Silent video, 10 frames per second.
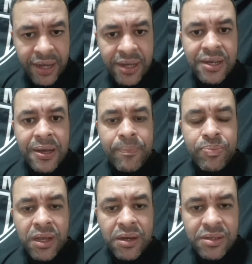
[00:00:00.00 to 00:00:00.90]
Tem a Copa
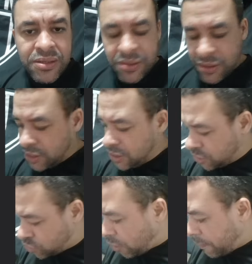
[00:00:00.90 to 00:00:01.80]
do Brasil.
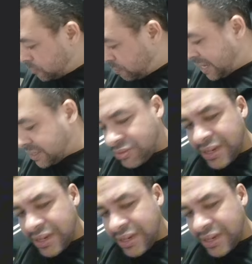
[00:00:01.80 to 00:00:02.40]
Isso, Copa do Brasil,